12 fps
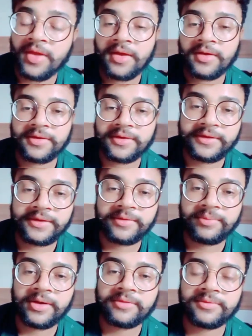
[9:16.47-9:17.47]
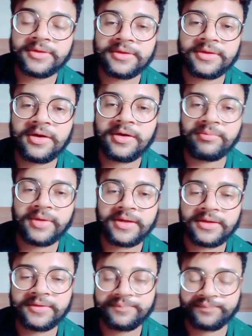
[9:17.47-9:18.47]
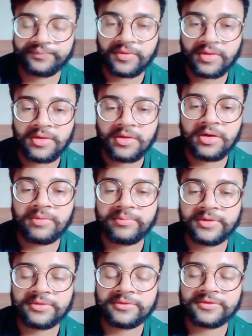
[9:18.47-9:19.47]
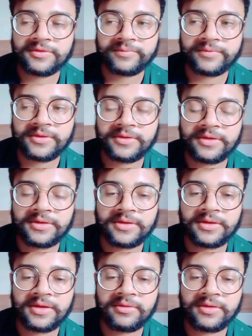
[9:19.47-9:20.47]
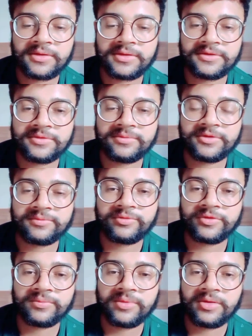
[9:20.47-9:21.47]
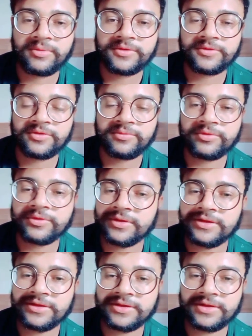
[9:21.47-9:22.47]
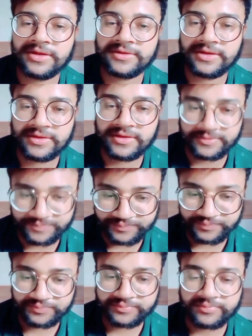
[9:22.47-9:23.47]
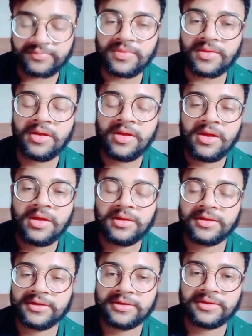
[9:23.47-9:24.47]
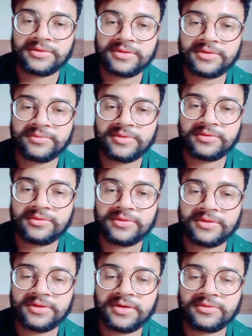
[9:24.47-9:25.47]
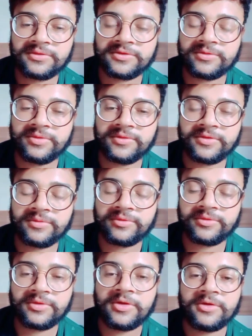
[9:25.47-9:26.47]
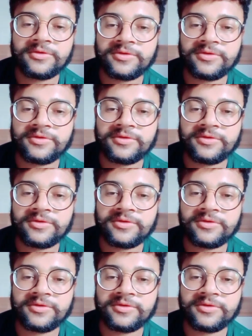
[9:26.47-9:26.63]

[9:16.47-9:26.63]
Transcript: खेल रही है पाक मैंने कहा हमारे हमें तो सिर्फ क्रिकेट के अलावा किसी भी स्पोर्ट में हमें तो सपोर्ट नहीं किया जाता लेकिन एक तरफ देखो इंडिया को सभी सपोर्ट सब